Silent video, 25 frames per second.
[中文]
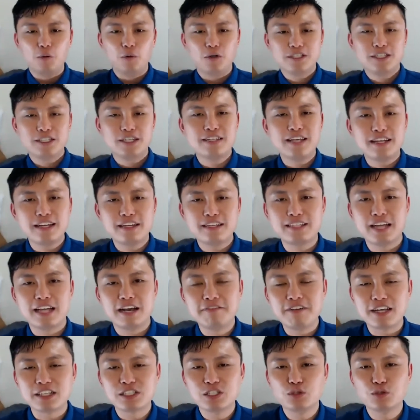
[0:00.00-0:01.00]
我现在的
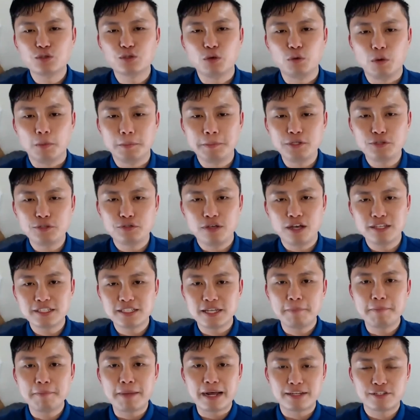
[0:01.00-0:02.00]
想法是说，我必须要
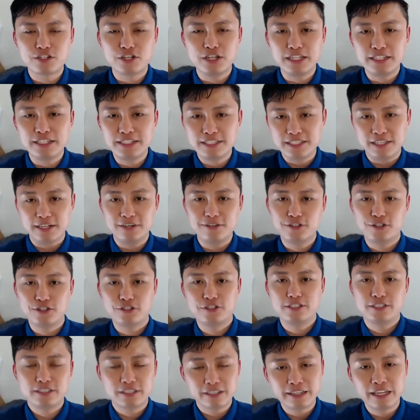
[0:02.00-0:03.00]
先把这一季二
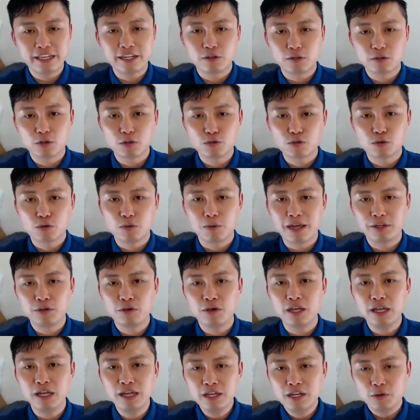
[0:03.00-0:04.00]
十集的内容都做完，
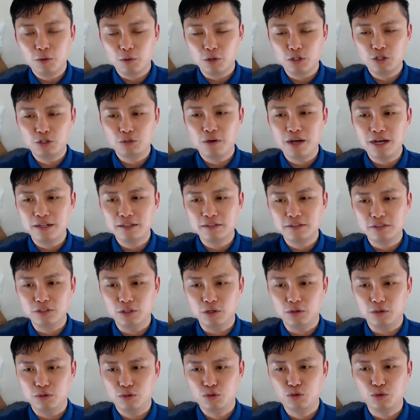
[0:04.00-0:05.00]
因为我希望
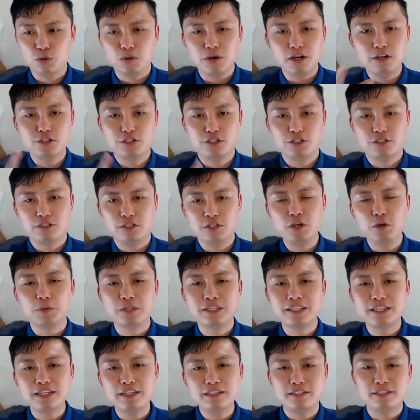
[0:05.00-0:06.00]
有做二十，因为
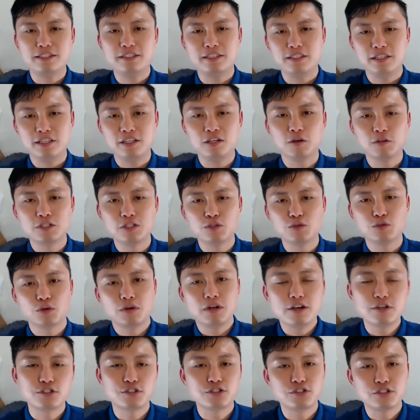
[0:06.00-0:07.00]
我第一季一共是
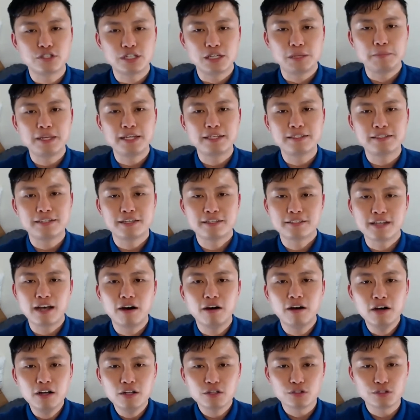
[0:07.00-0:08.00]
做了二十支影片介
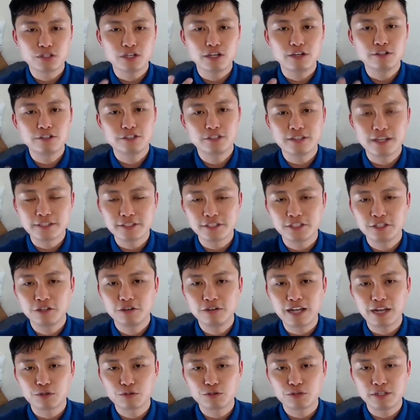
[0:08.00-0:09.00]
绍，就是二十张信
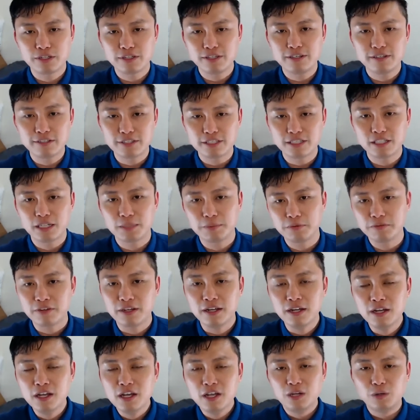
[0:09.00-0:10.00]
用卡，所以第二季的部
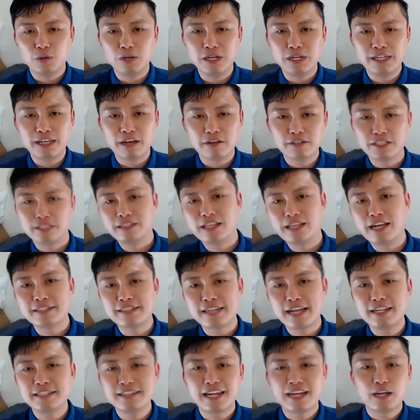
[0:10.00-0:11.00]
分我也邀请大
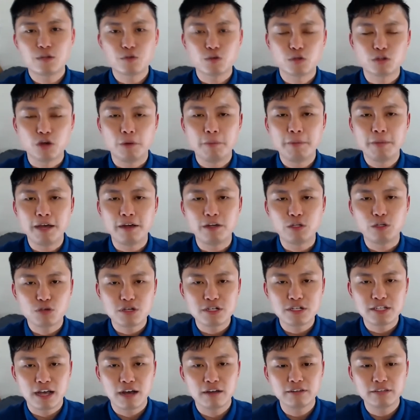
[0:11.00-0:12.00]
家一起来做投票，你
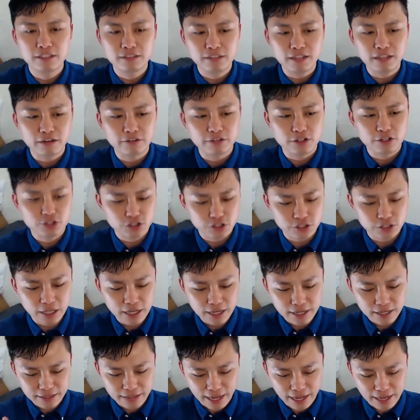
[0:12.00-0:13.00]
最想要听到的是
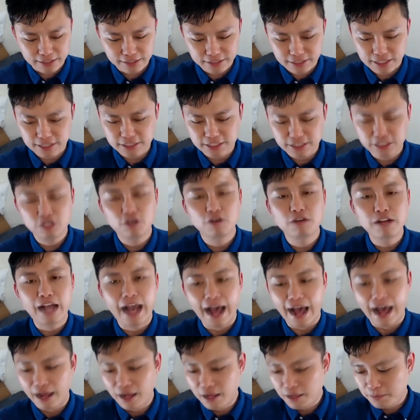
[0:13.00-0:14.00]
哪些信用
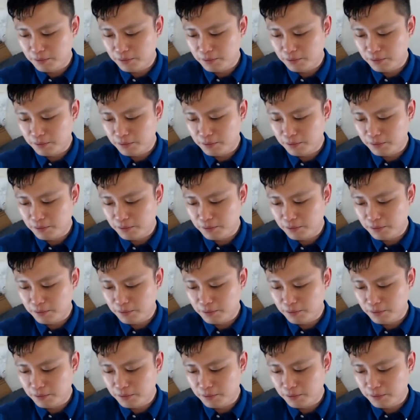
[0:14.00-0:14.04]
卡？